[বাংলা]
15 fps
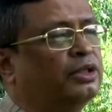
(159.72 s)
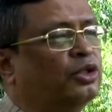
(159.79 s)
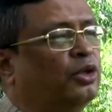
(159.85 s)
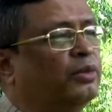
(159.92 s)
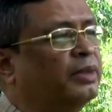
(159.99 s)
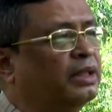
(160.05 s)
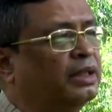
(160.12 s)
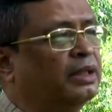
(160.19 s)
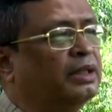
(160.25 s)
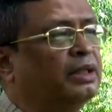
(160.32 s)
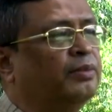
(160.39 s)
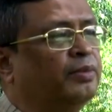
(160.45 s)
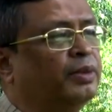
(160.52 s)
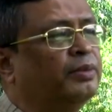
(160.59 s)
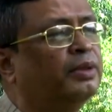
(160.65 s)
এটা
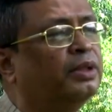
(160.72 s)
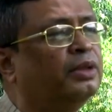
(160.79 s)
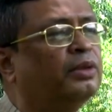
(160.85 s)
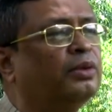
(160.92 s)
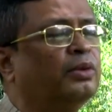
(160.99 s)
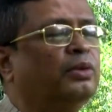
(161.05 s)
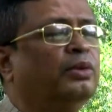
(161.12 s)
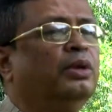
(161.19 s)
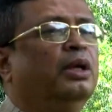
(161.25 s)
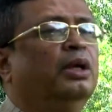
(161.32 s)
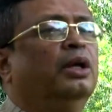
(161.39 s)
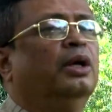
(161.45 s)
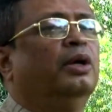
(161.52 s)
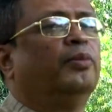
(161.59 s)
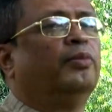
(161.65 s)
সমাধানের বিভিন্ন
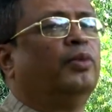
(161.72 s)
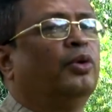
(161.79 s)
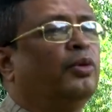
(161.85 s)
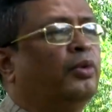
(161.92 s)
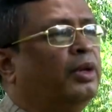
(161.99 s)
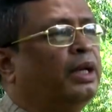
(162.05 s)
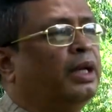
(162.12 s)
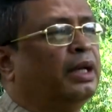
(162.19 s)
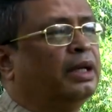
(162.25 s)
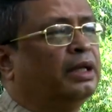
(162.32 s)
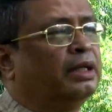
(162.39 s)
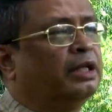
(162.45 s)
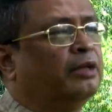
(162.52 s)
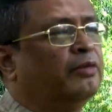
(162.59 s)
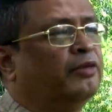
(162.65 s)
প্রক্রিয়া
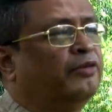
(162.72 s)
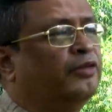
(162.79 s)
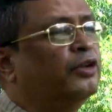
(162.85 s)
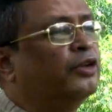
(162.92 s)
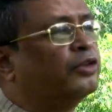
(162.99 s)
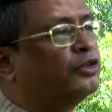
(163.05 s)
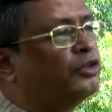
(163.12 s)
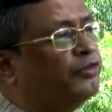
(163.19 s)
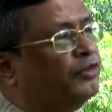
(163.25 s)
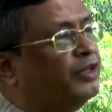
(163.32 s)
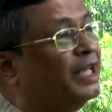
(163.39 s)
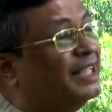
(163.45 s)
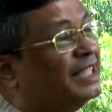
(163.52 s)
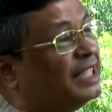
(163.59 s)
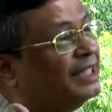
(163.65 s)
কিংবা
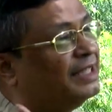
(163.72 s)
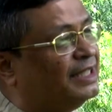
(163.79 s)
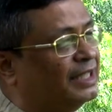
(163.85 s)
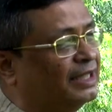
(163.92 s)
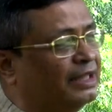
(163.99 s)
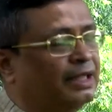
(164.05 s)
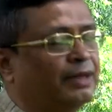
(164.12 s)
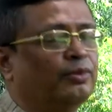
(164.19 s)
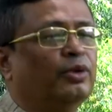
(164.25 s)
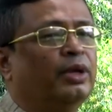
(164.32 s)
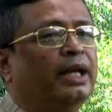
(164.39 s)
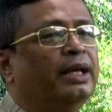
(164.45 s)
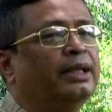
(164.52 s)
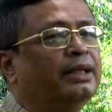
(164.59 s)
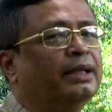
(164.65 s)
ফিলসফি এসেছে এবং
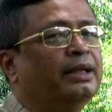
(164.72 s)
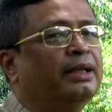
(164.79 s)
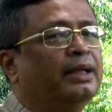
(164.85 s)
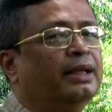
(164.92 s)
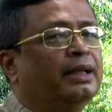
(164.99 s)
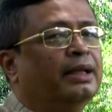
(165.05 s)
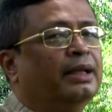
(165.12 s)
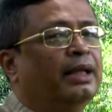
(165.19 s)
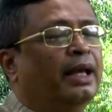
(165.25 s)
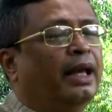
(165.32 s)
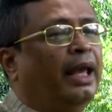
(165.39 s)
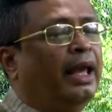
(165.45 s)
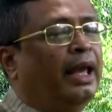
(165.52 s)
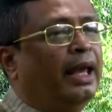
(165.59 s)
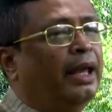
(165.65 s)
এদের
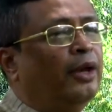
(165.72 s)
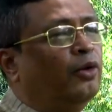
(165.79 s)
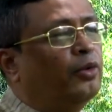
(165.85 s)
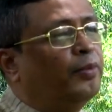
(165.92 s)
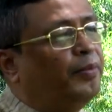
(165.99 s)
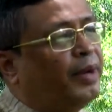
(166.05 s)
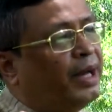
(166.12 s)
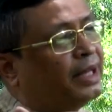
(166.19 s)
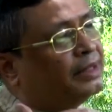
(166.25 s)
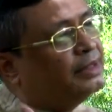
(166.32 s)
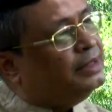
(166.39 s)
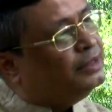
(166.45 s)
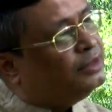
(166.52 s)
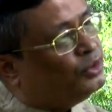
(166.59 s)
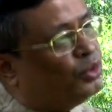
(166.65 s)
এগুলো
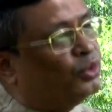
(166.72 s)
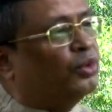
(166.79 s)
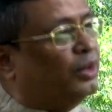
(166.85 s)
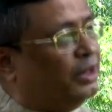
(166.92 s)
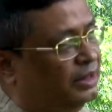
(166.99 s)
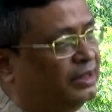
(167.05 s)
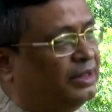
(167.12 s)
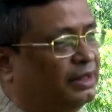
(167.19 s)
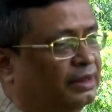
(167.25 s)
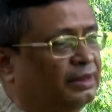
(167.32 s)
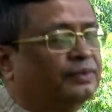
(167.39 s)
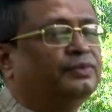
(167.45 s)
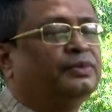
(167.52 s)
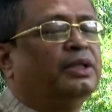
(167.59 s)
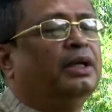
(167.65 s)
প্র্যাকটিসডও হয়েছে
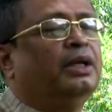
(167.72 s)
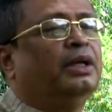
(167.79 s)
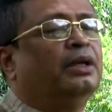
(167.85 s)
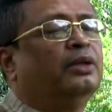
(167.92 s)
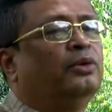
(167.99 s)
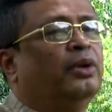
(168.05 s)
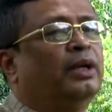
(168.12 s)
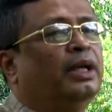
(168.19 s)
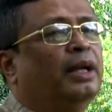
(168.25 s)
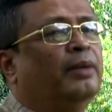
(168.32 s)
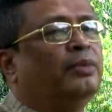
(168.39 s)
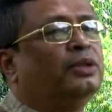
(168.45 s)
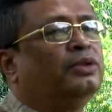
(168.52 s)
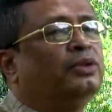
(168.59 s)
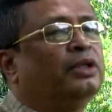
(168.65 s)
ধরেন
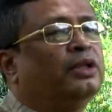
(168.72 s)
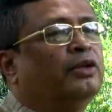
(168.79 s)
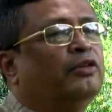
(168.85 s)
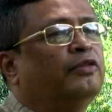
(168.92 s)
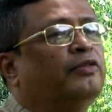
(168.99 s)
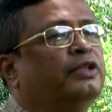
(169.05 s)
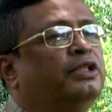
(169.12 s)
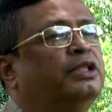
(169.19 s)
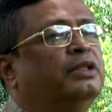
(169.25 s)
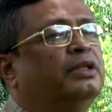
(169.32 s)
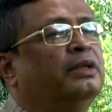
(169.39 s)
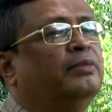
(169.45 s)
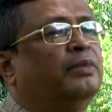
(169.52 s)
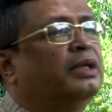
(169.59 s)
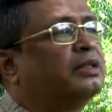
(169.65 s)
আমরা যদি
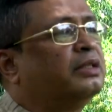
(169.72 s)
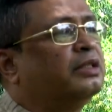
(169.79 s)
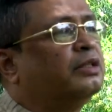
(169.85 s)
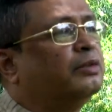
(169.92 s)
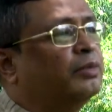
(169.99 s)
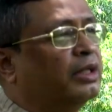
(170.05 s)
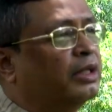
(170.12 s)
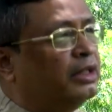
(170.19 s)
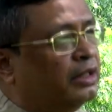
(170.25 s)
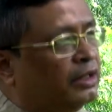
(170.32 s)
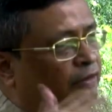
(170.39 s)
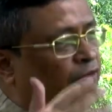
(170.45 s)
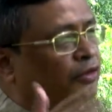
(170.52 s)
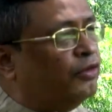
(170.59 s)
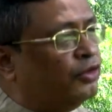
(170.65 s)
কনভেনশনাল মার্কসিজমের
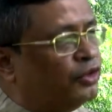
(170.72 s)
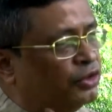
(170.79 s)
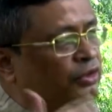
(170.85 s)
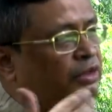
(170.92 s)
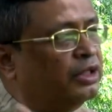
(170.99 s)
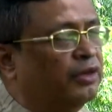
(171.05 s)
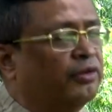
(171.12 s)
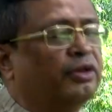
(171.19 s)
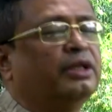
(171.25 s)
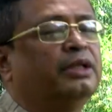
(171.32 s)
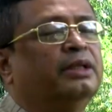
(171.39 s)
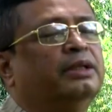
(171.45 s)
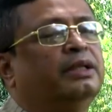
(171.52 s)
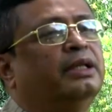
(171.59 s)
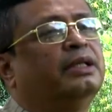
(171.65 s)
ইভলিউশন
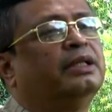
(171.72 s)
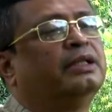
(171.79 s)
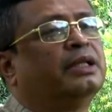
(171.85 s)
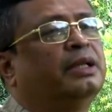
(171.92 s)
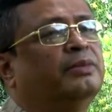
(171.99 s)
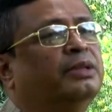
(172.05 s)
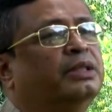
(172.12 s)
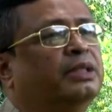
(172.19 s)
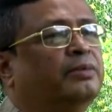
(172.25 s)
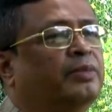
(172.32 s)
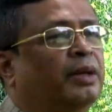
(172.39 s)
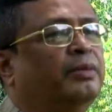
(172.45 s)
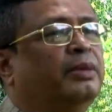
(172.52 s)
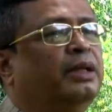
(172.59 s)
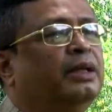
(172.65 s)
থিওরিটা দেখি
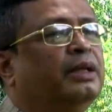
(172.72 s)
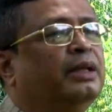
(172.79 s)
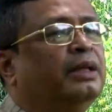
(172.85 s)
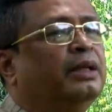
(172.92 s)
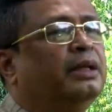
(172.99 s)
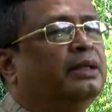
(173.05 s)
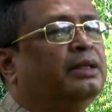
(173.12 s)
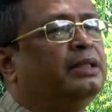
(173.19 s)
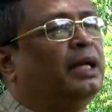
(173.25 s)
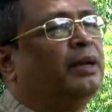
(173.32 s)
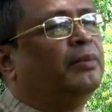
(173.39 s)
সামাজিকভাবে যে